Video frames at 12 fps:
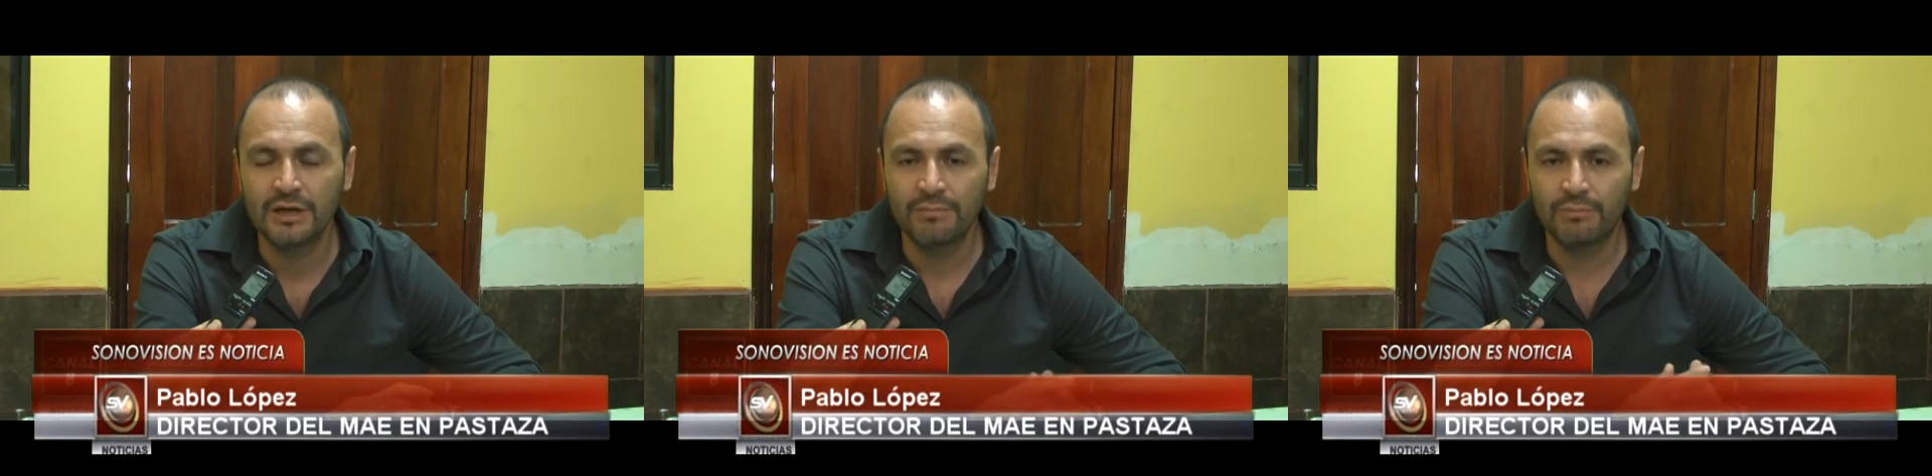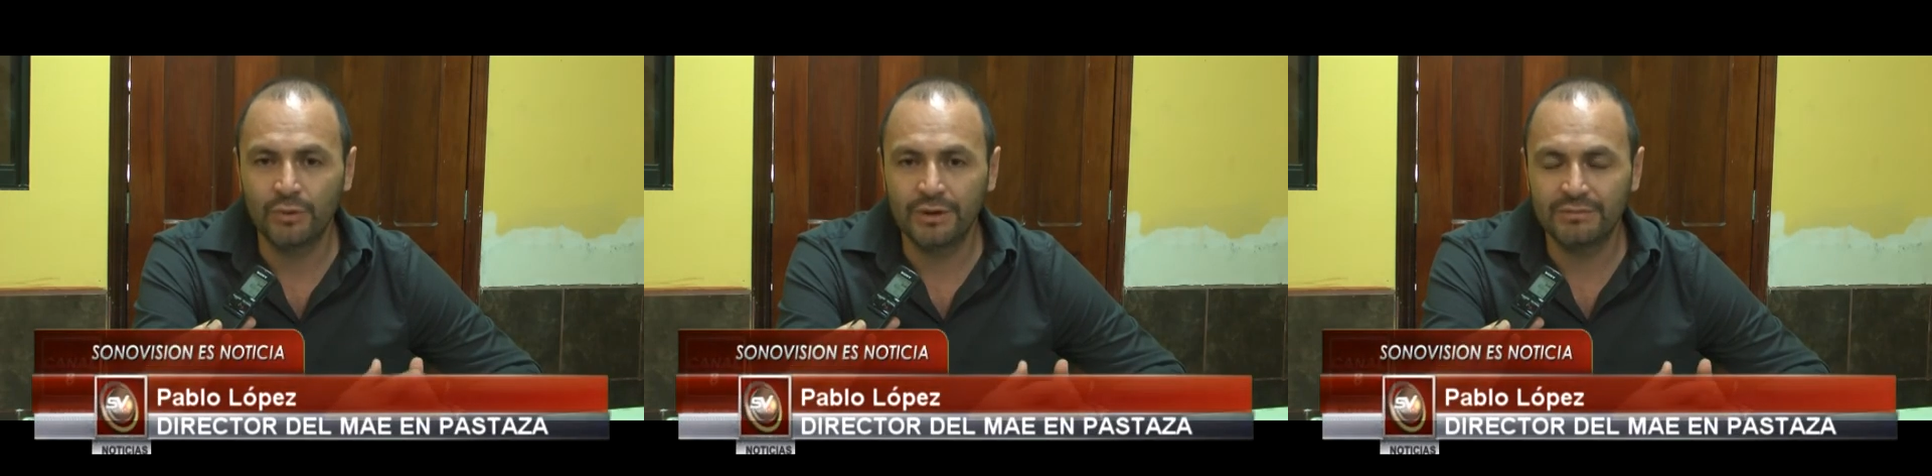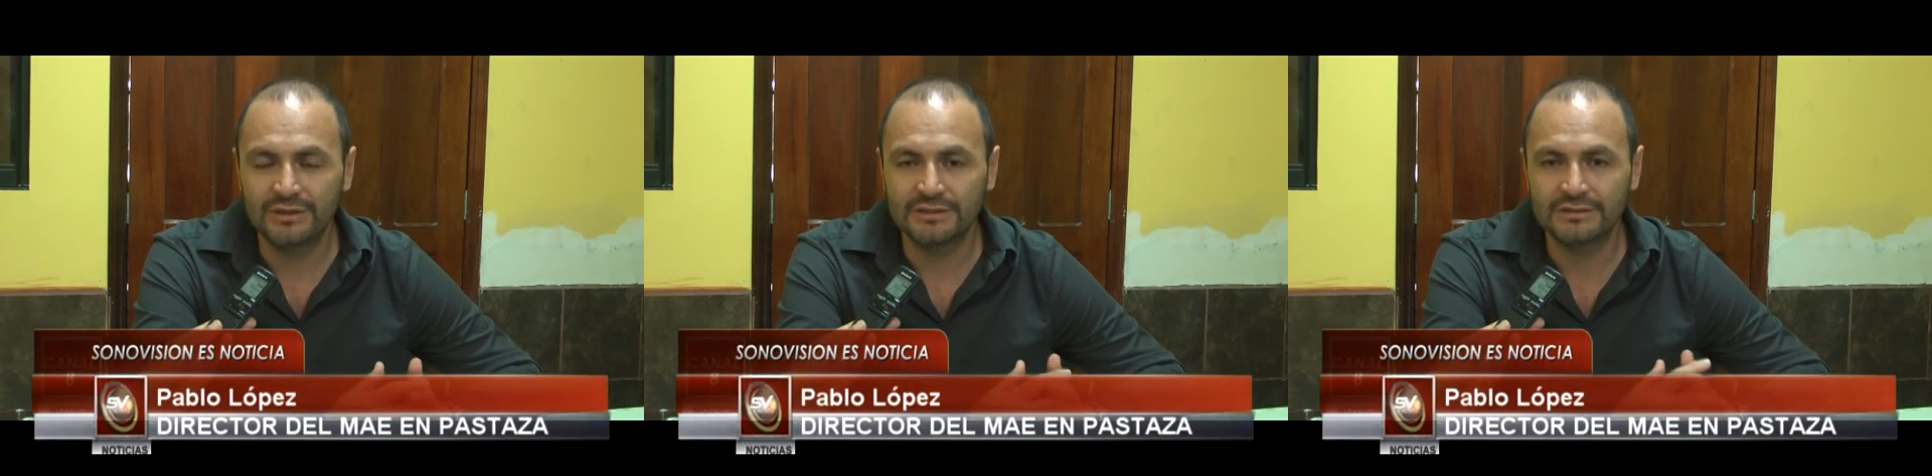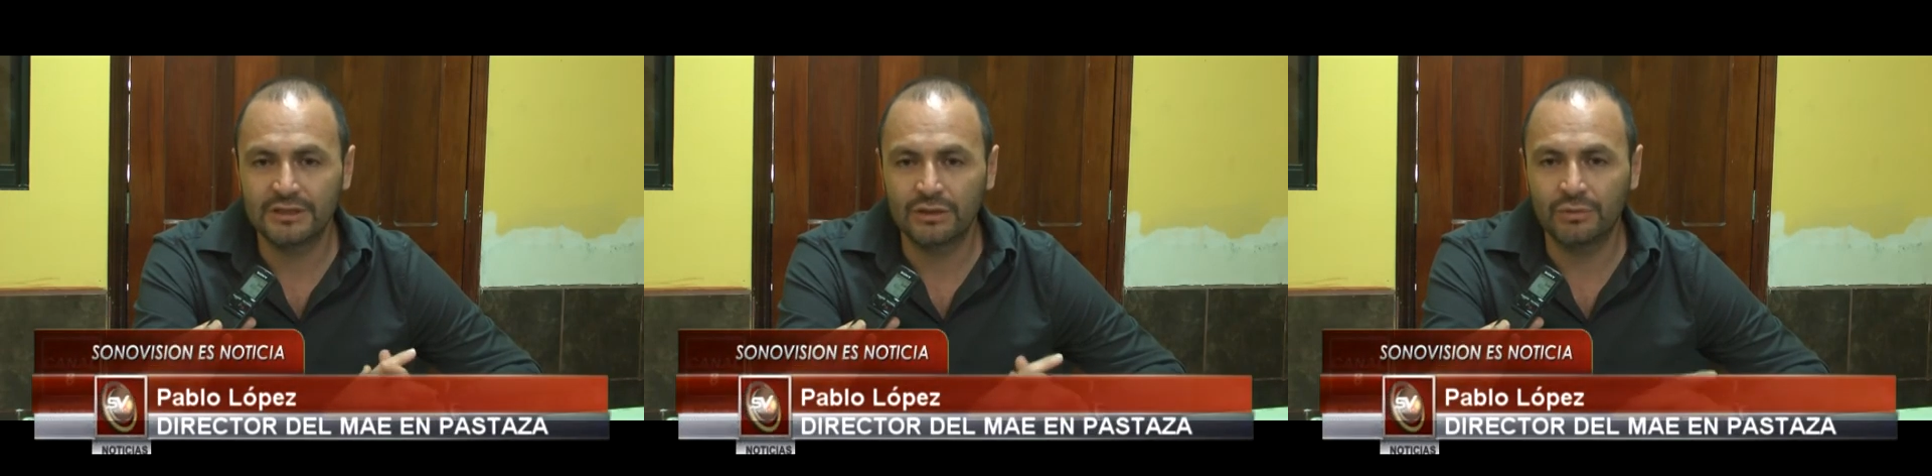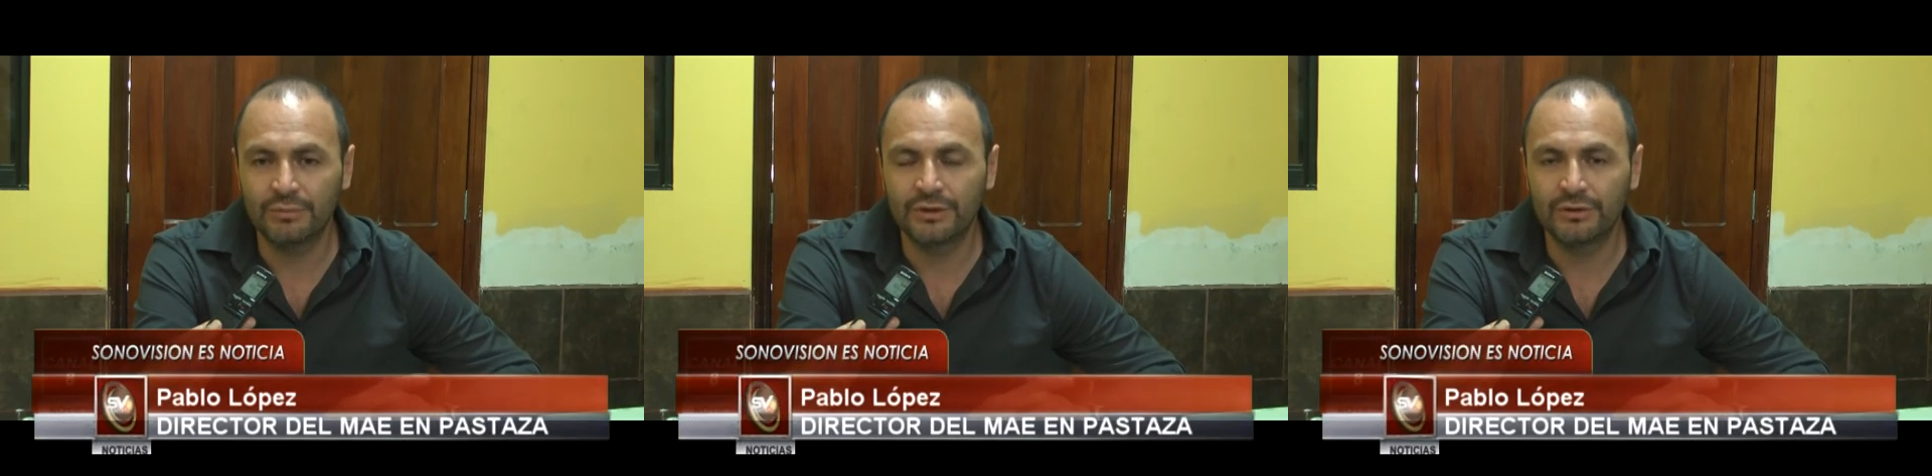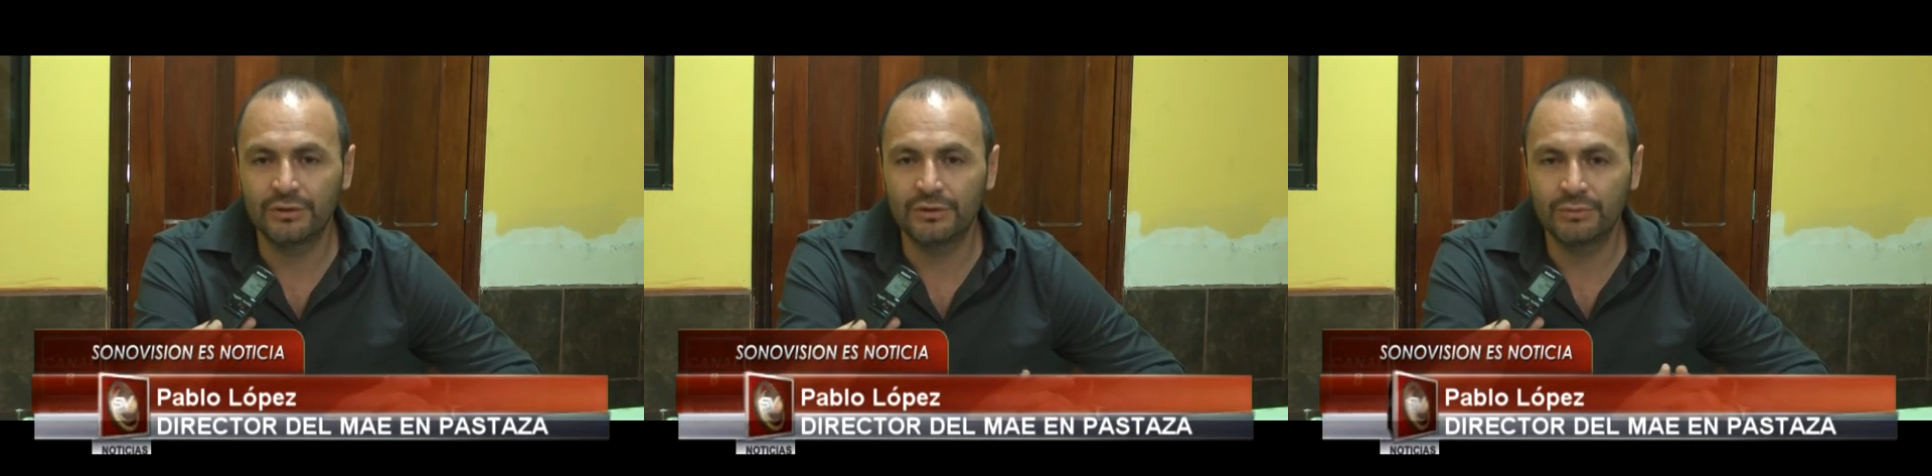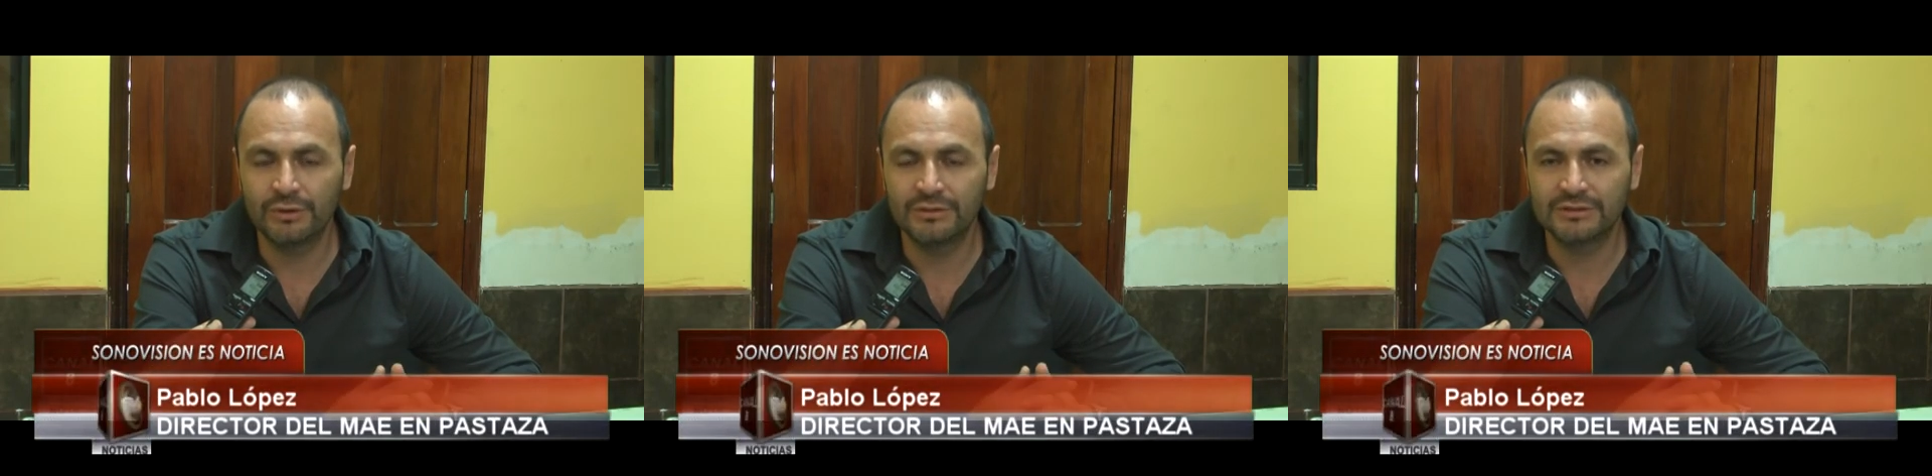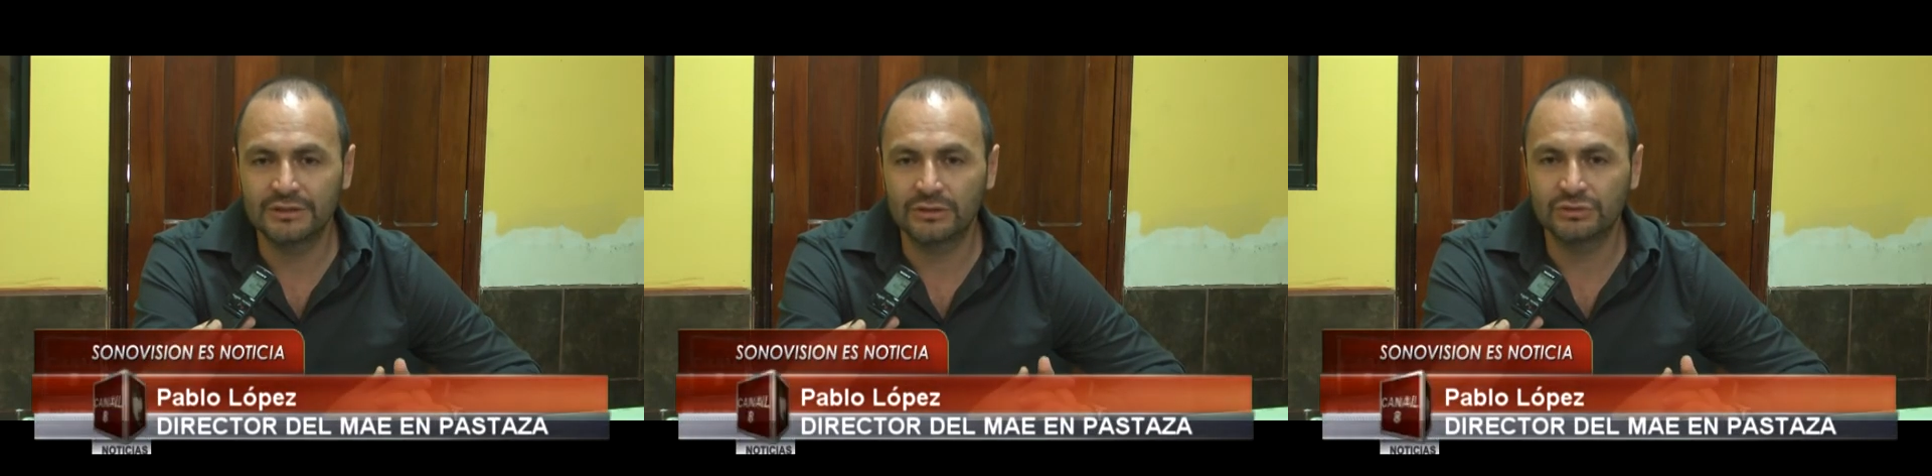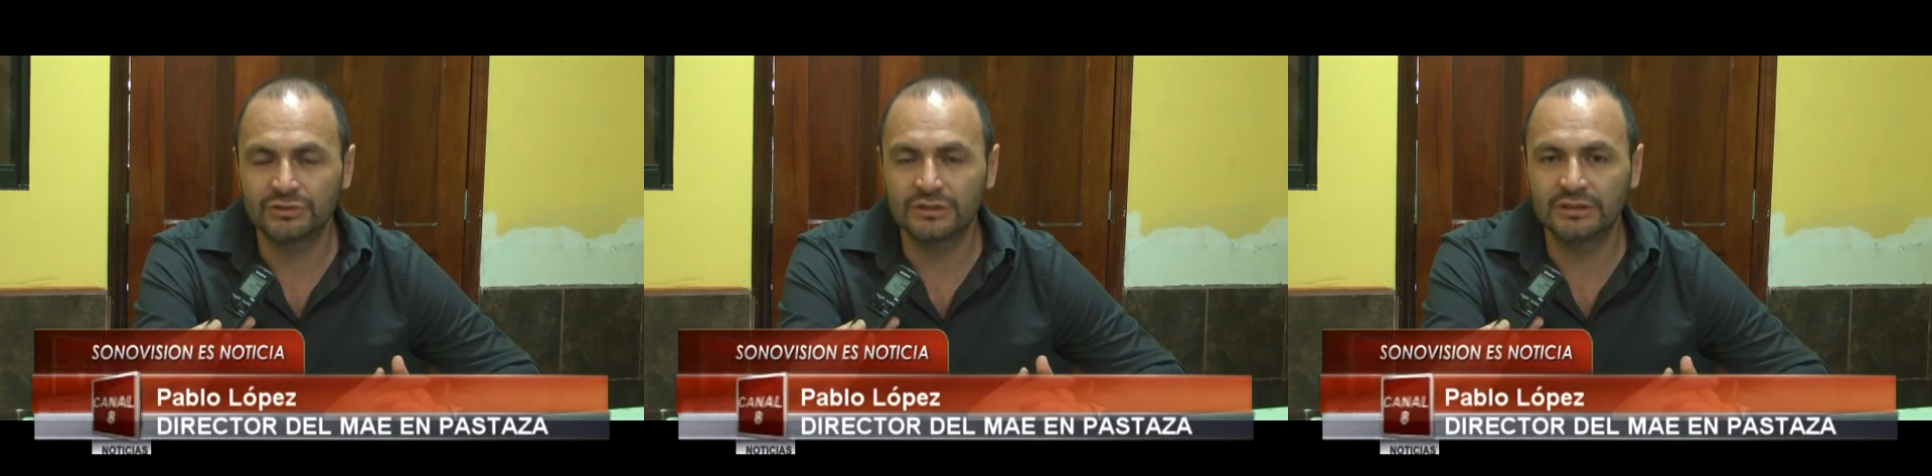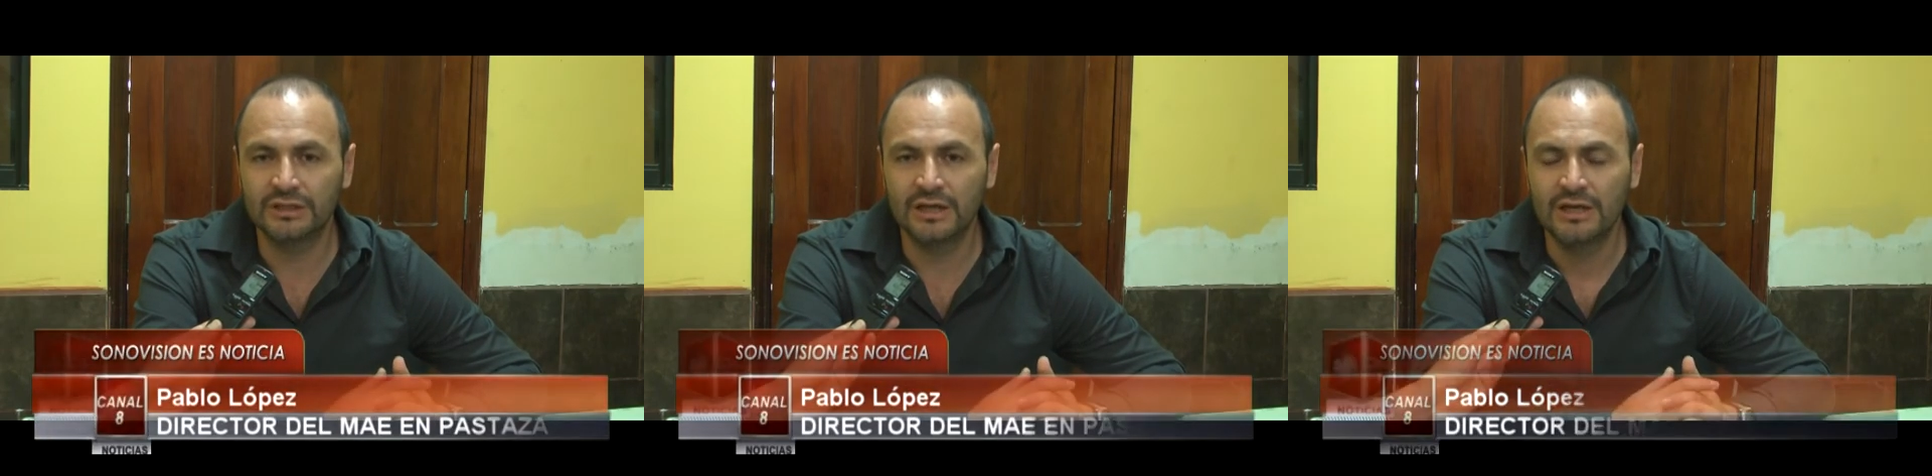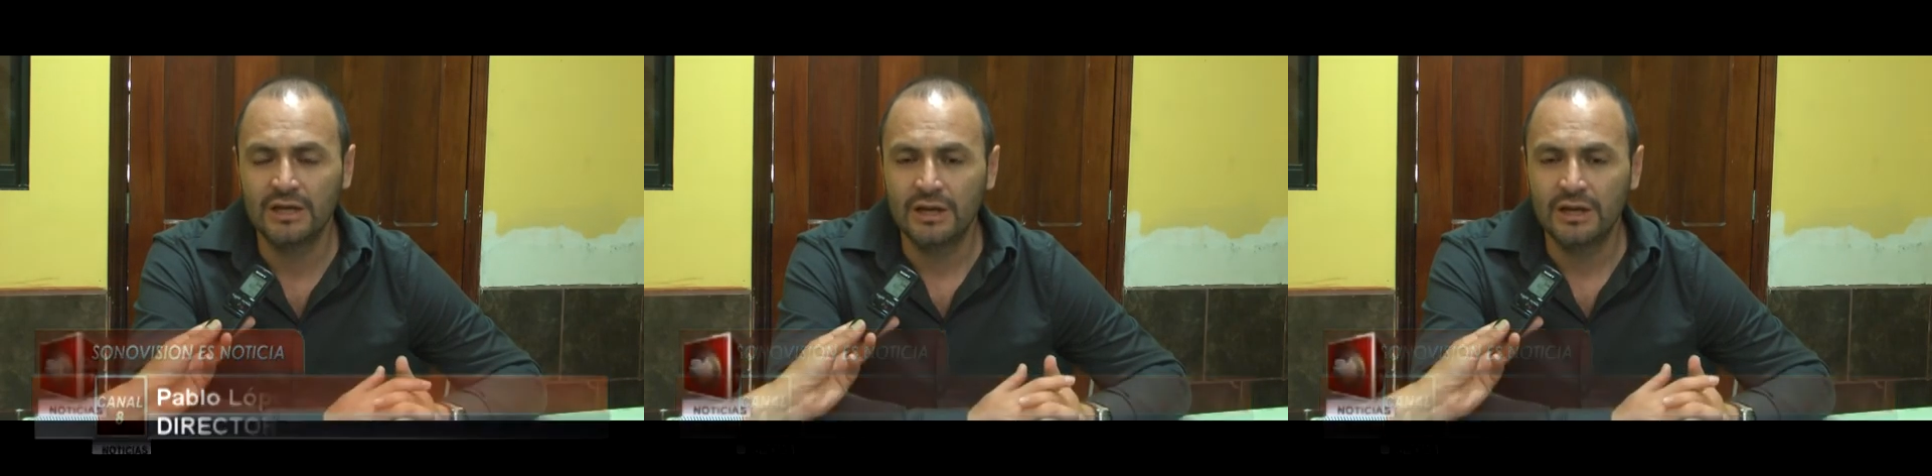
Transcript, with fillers: muebles de comedor, muebles de cocina,